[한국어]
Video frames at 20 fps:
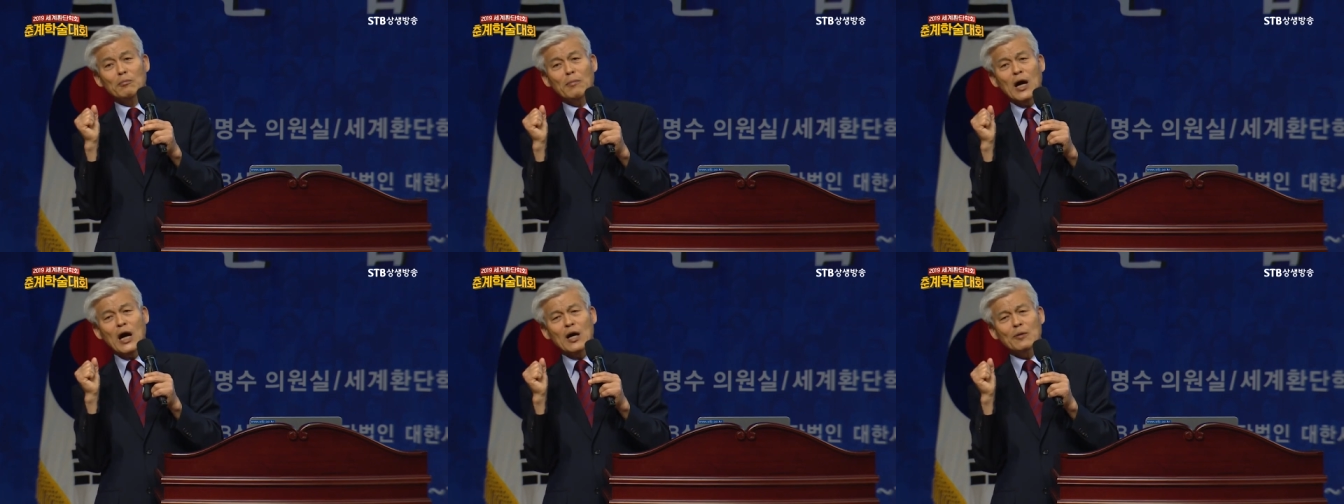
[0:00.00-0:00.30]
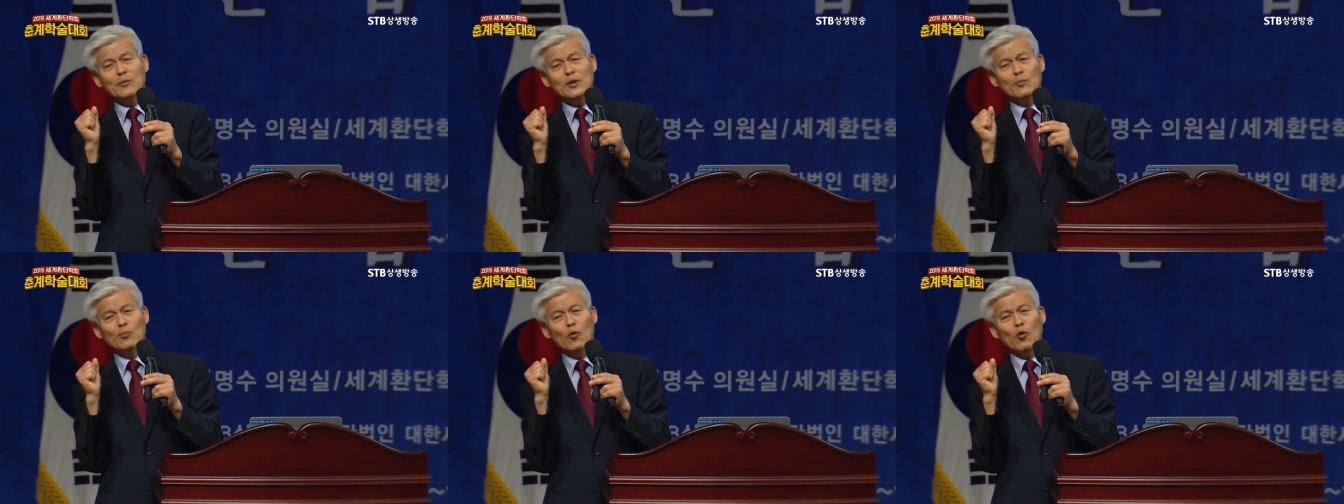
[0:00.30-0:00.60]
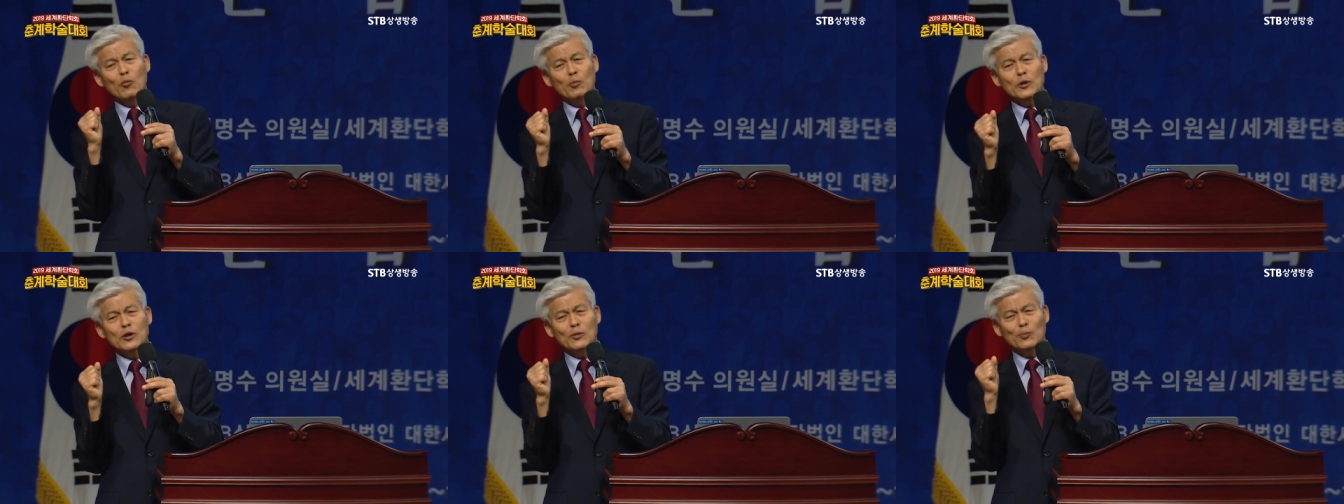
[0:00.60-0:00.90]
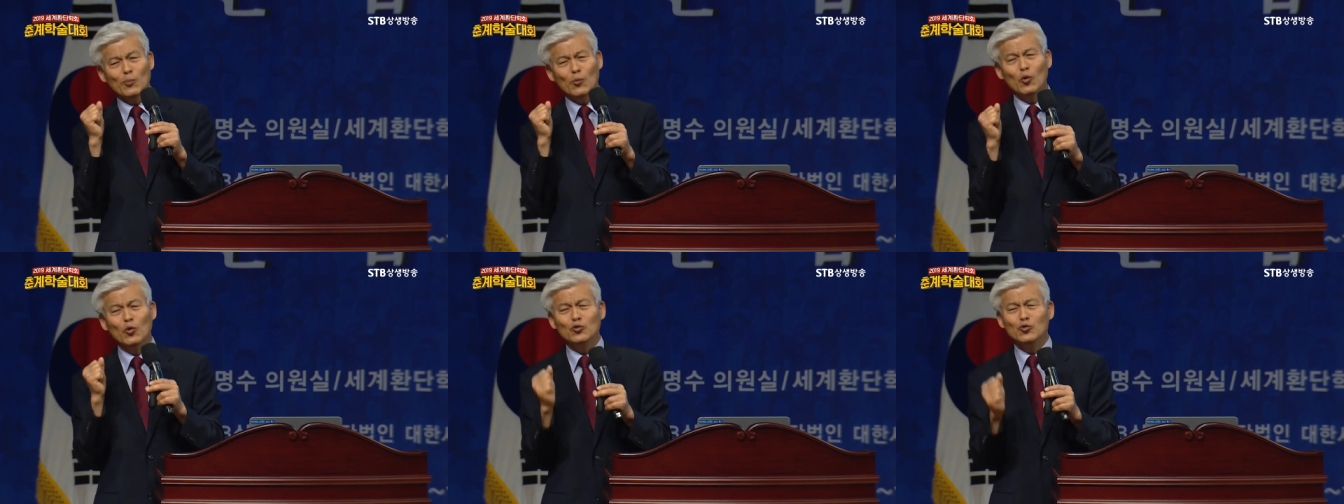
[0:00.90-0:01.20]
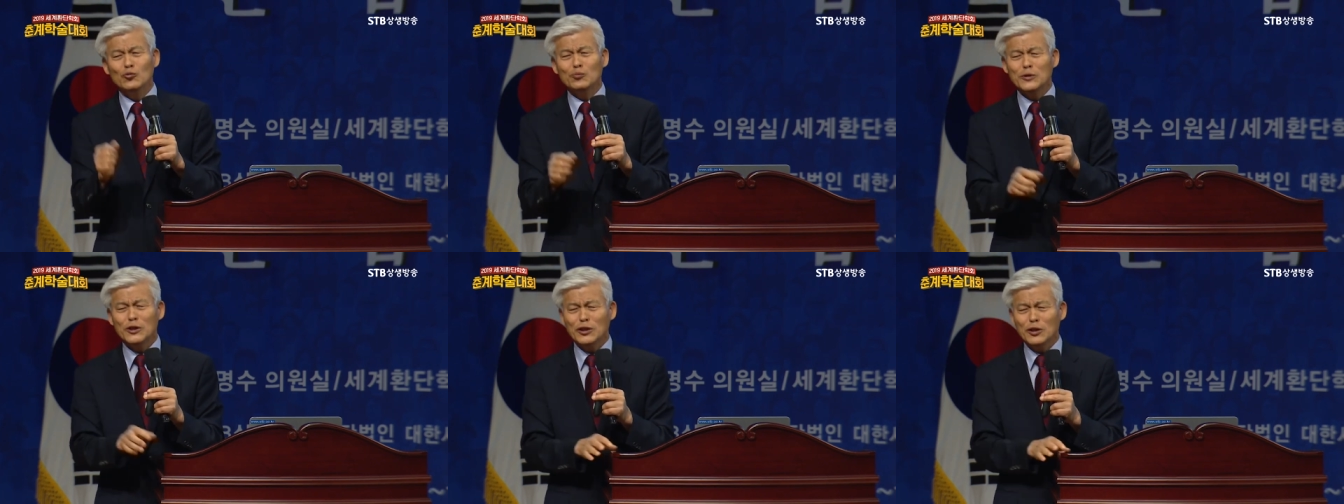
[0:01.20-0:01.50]
마음이 몸을 못
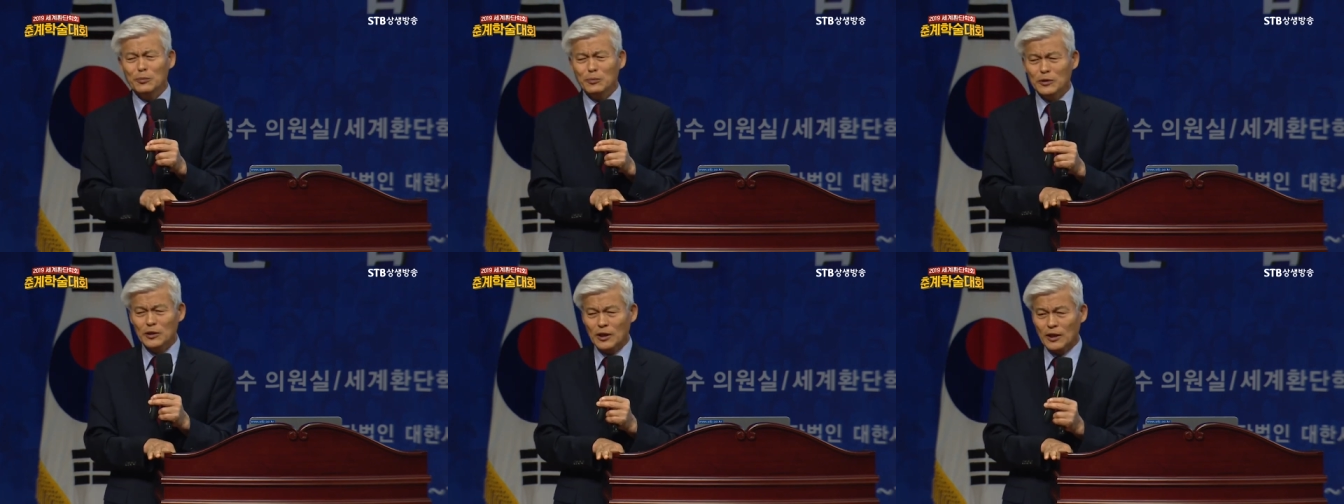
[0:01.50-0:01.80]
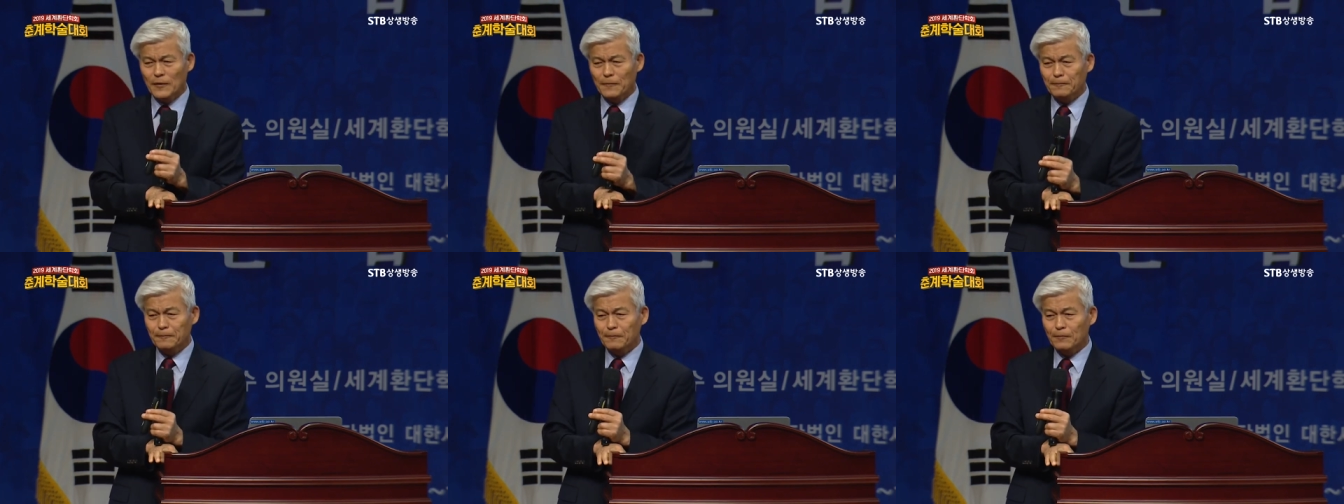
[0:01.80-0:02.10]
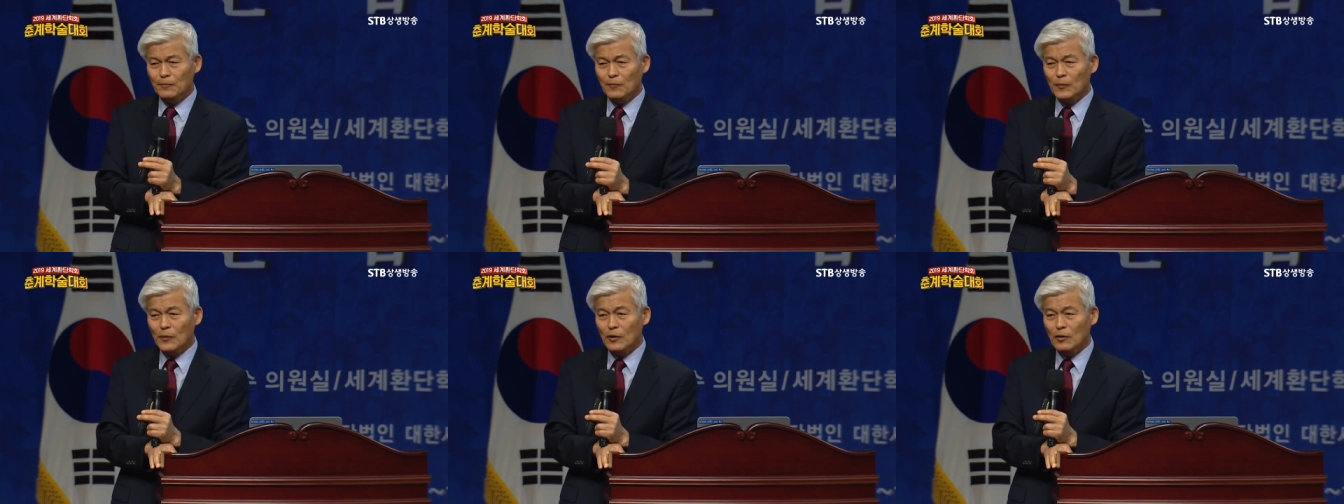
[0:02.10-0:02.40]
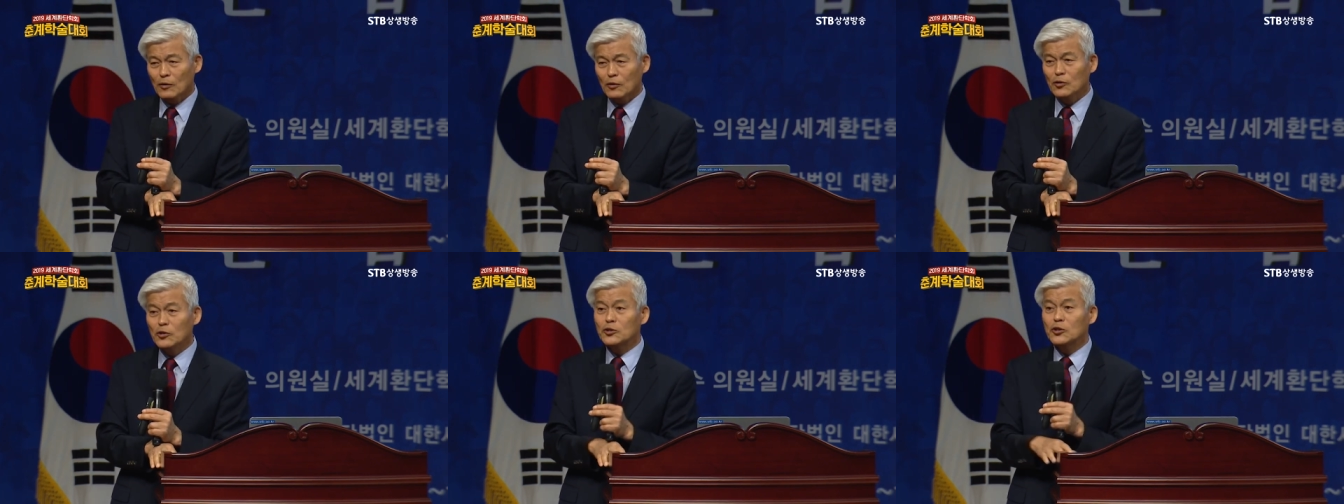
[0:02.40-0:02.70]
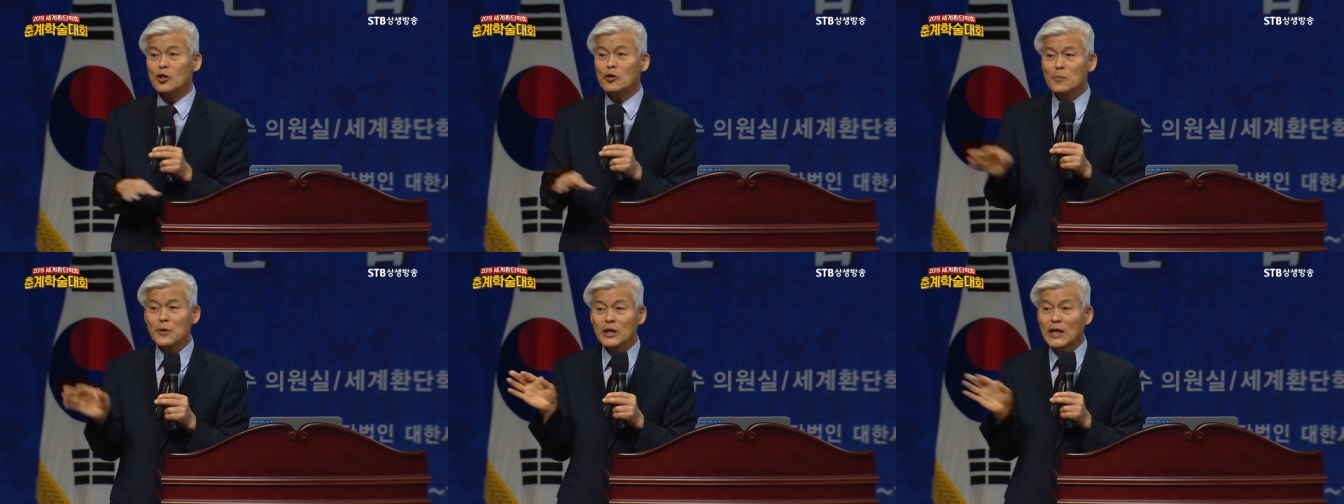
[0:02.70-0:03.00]
움직입니다. 그
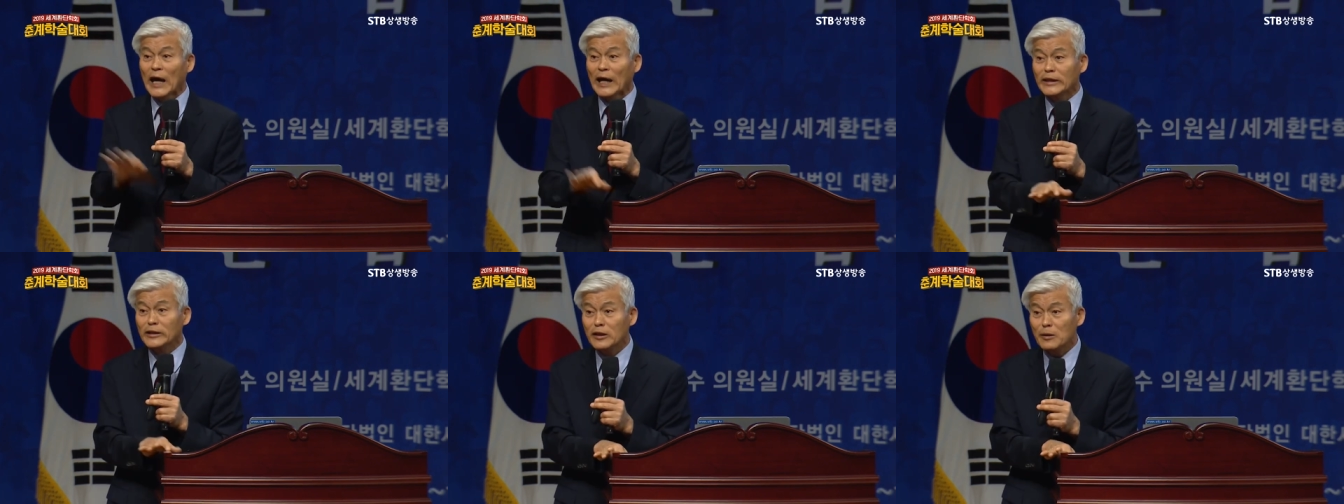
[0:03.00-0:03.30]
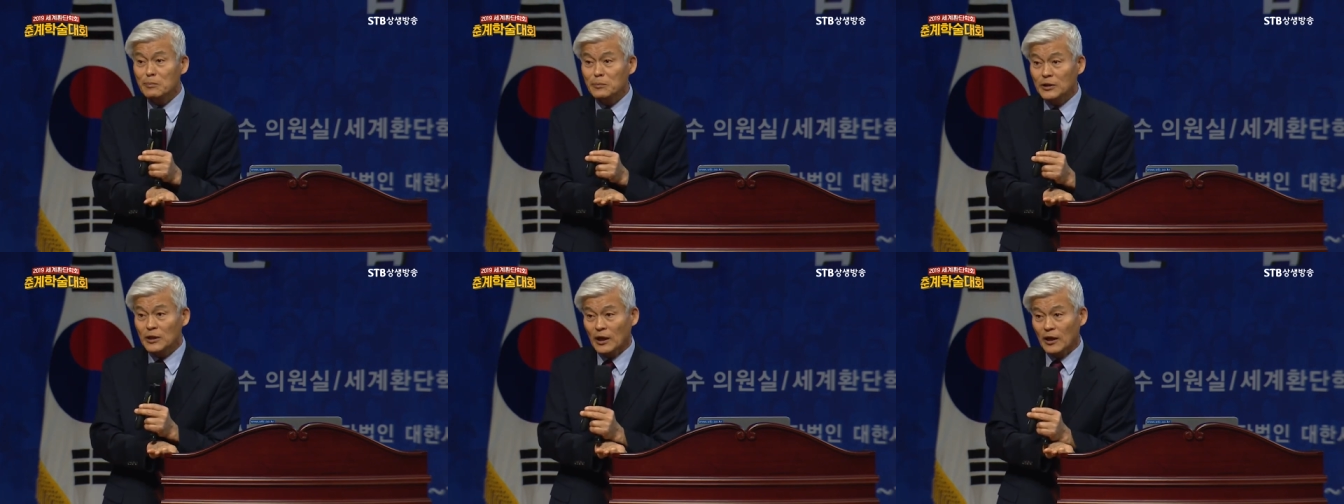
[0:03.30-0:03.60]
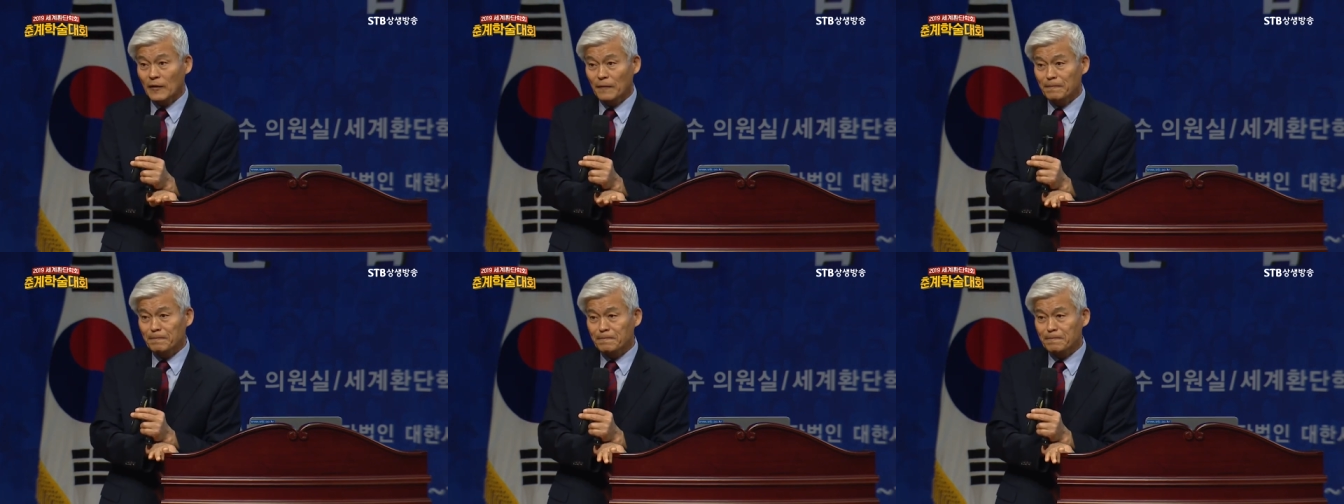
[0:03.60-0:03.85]
설명이 안 됩니다.